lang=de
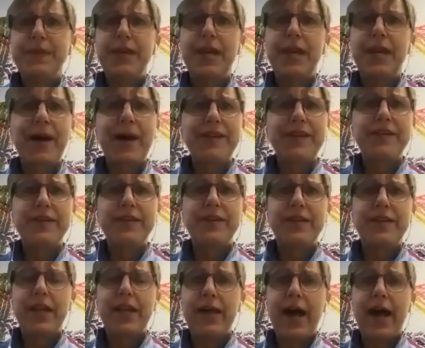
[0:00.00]
eine
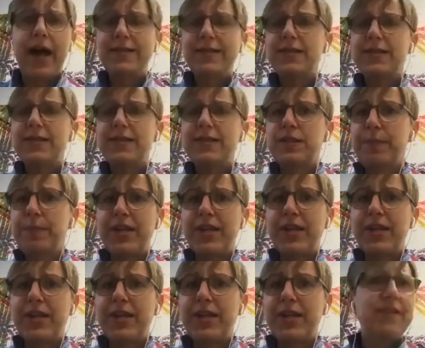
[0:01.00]
Mathe, eine Eins in Mathe,
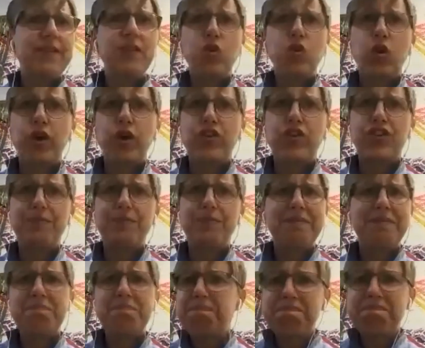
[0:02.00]
eine Eins in Deutsch,
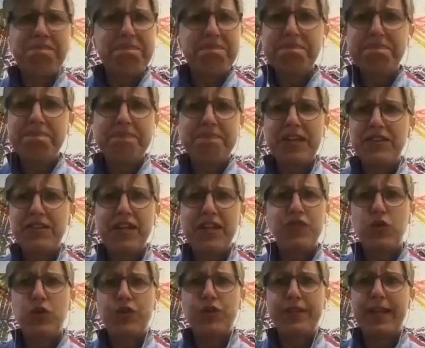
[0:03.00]
das
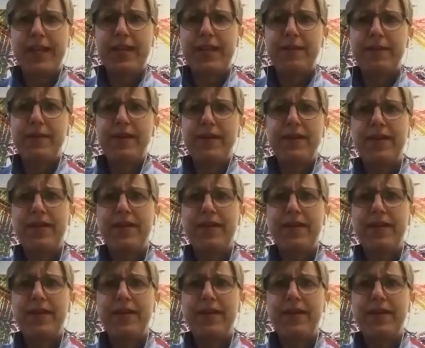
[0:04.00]
hilft uns nicht.